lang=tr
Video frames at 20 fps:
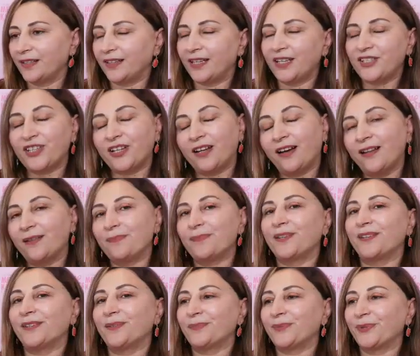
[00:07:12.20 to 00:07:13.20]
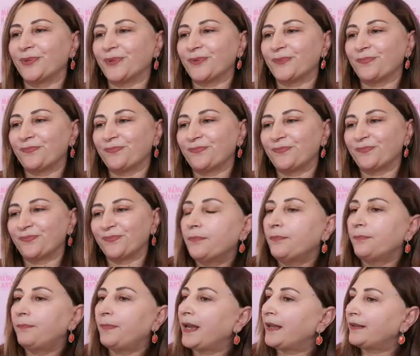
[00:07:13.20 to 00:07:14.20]
Geç kalmayalım diyorum.
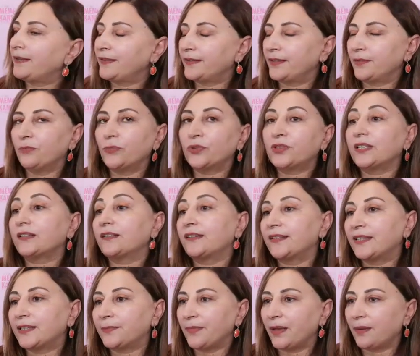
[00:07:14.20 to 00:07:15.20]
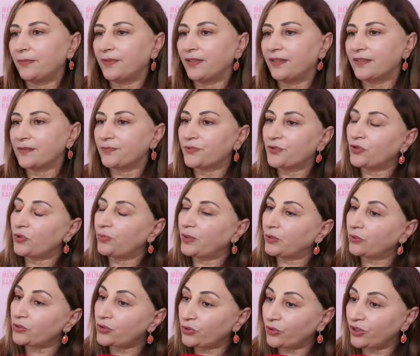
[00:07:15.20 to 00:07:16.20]
Ben dedim mutlaka gitmem lazım. Çünkü
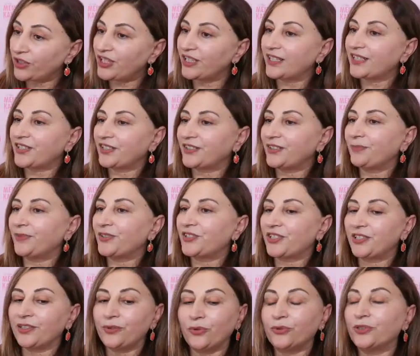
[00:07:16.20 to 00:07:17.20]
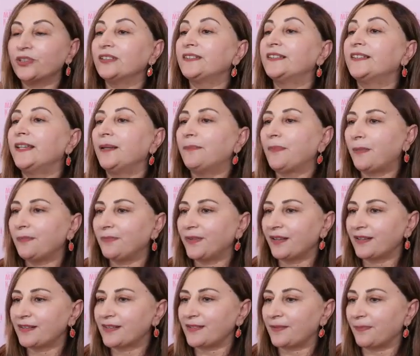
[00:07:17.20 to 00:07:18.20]
ben o süreci yaşadığım için onları dinlemem
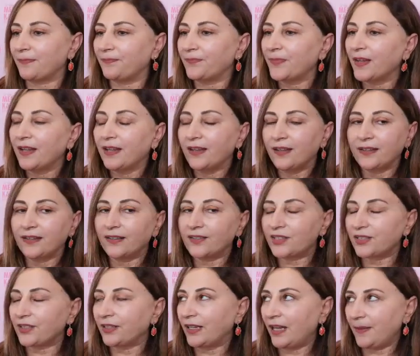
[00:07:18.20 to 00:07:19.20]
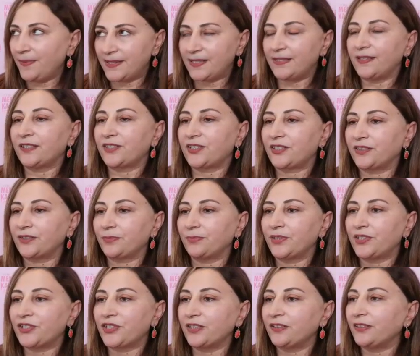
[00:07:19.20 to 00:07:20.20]
lazım yaşa, hepsini yaşadığım
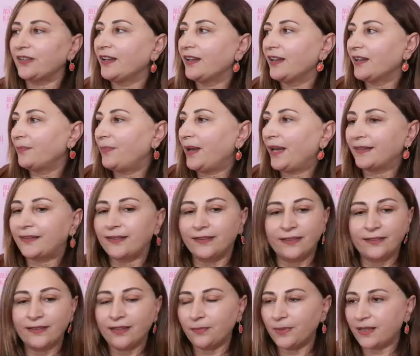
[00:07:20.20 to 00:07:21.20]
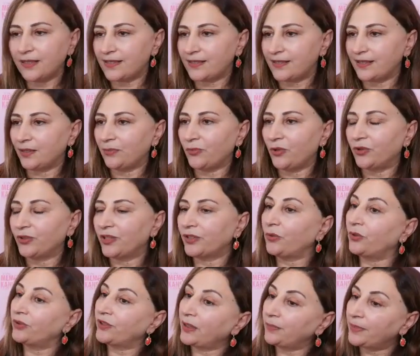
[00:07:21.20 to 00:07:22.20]
için belki dinlemek isterim
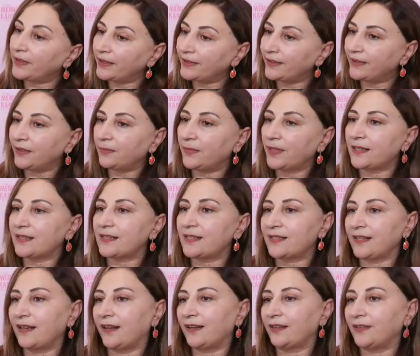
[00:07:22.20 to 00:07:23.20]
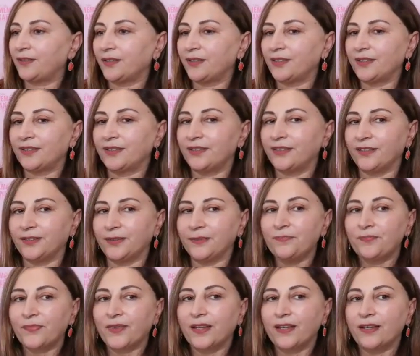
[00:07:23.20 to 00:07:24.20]
onları. Onlar beni dinlemek ister. E,
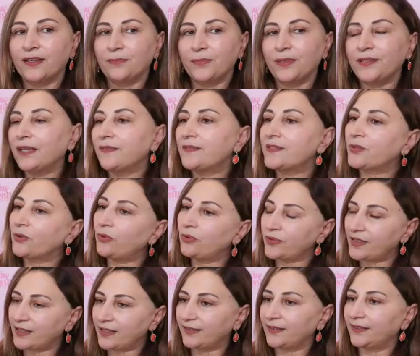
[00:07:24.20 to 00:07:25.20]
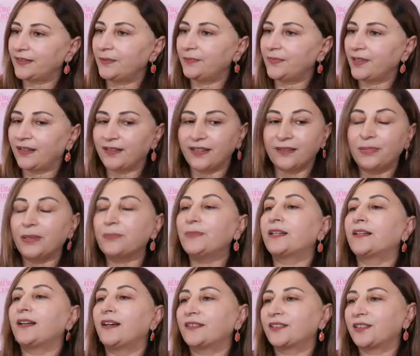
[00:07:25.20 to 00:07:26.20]
bir nebze olsa dedim yani benim
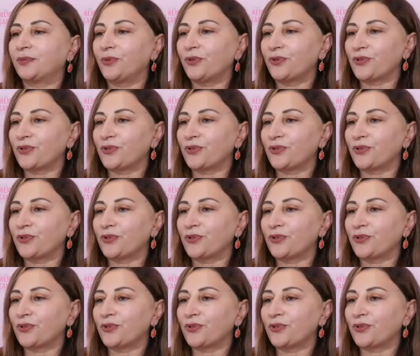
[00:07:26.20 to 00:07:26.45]
de katkım